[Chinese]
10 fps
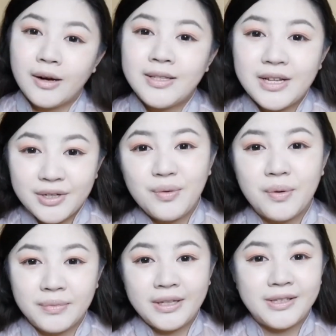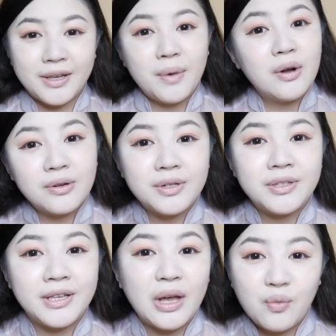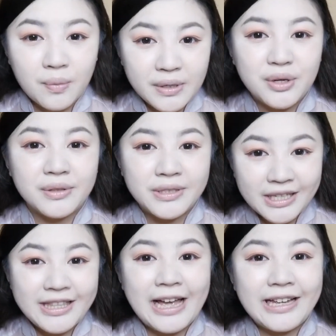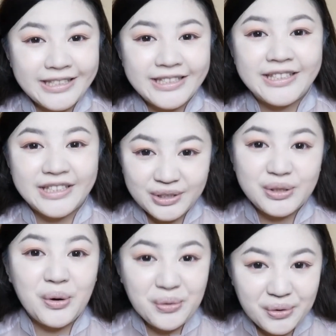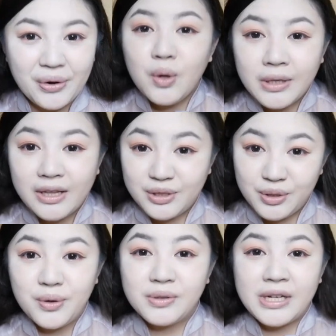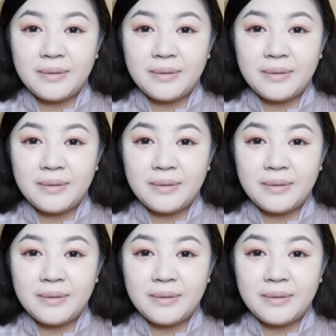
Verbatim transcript: 而在上我们的睫毛膏之前呢，我们首先来进行修容，用到的修容